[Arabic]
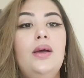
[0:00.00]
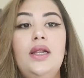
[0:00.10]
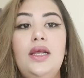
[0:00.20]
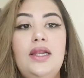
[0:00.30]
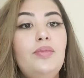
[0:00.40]

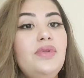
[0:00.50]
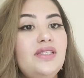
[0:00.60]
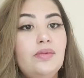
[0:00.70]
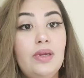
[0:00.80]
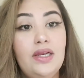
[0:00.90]
آه، لا
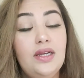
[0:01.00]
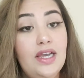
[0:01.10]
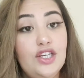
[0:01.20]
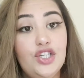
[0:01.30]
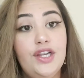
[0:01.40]
بالنسبه
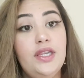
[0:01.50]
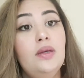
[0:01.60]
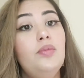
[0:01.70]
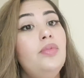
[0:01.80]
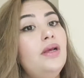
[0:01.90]

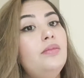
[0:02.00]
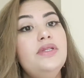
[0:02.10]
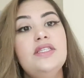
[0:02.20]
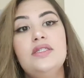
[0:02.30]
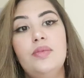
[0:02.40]
للاجانب لا
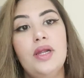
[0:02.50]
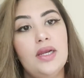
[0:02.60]
بالنسبه